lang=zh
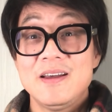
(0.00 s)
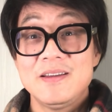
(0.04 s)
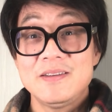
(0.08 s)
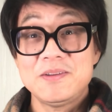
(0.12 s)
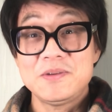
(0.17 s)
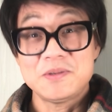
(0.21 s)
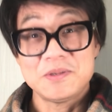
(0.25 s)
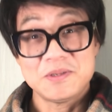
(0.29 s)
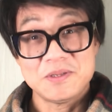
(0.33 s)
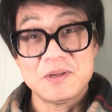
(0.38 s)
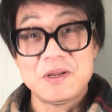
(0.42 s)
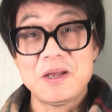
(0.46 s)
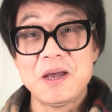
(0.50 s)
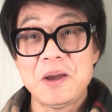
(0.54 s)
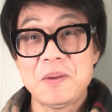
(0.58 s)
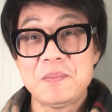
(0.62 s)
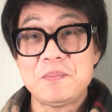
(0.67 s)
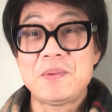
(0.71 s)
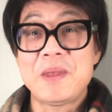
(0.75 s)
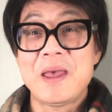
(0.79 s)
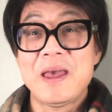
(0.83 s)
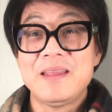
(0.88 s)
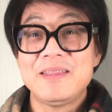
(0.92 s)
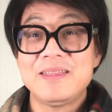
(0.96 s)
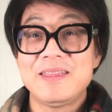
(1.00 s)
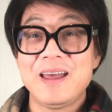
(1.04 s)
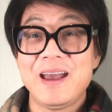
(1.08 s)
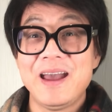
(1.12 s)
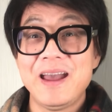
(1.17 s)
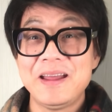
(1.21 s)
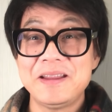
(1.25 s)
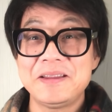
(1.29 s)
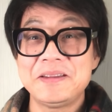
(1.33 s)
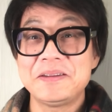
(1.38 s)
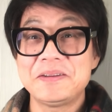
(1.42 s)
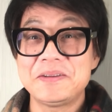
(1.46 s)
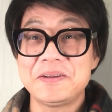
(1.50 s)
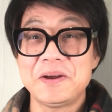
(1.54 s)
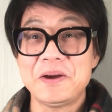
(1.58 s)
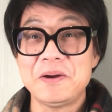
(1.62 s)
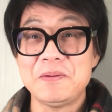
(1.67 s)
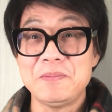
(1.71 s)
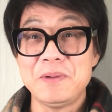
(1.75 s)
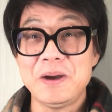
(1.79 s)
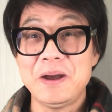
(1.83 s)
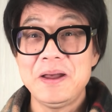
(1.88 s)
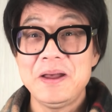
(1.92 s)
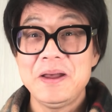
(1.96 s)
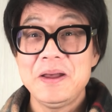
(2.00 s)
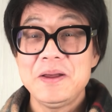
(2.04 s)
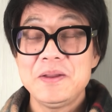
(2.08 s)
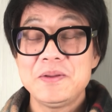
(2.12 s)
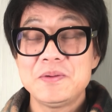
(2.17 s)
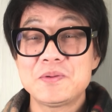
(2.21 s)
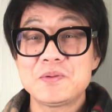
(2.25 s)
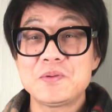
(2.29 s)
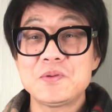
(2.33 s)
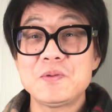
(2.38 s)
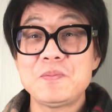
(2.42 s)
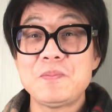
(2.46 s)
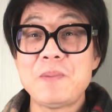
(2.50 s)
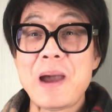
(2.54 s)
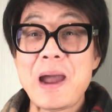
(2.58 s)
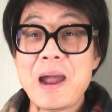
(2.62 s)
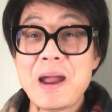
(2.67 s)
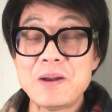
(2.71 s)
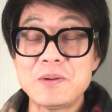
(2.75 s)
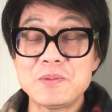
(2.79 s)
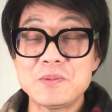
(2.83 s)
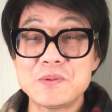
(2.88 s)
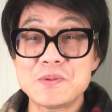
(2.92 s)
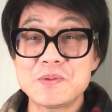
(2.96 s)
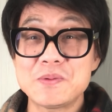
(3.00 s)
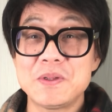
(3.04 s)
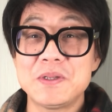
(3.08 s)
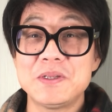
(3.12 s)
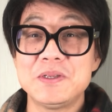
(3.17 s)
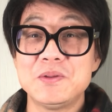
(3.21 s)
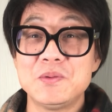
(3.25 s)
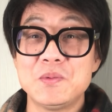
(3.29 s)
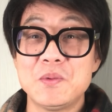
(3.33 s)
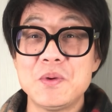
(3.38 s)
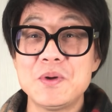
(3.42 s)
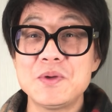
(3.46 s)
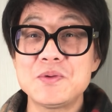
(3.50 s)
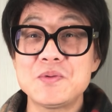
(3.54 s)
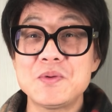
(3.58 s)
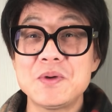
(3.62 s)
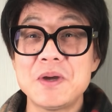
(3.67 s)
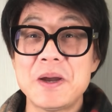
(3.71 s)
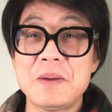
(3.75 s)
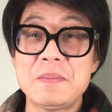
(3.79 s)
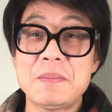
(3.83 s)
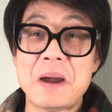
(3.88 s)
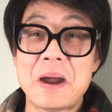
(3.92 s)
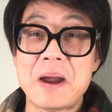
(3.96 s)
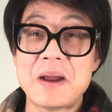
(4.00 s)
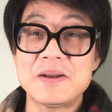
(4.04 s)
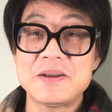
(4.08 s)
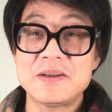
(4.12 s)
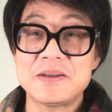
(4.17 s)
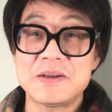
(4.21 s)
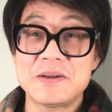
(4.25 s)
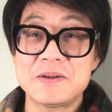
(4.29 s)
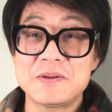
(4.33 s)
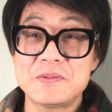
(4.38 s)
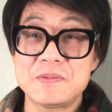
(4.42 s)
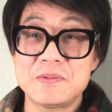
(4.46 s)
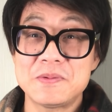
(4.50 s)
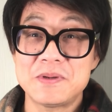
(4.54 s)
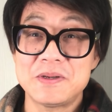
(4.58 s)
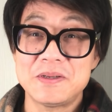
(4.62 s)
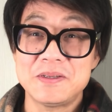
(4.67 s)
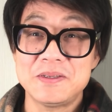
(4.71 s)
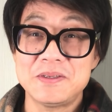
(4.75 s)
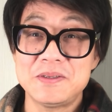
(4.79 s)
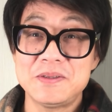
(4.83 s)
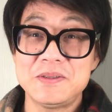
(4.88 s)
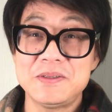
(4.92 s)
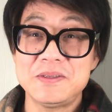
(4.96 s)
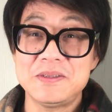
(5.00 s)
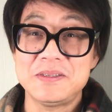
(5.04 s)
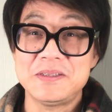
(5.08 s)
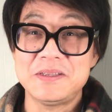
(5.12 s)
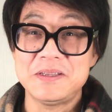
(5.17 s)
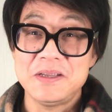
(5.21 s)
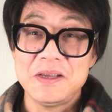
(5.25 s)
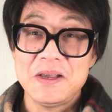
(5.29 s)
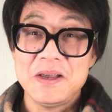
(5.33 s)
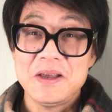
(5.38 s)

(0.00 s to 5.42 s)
就是这个变态，你知道吗？比如说他八十多岁的，你隆个胸干嘛使啊？是不是？你你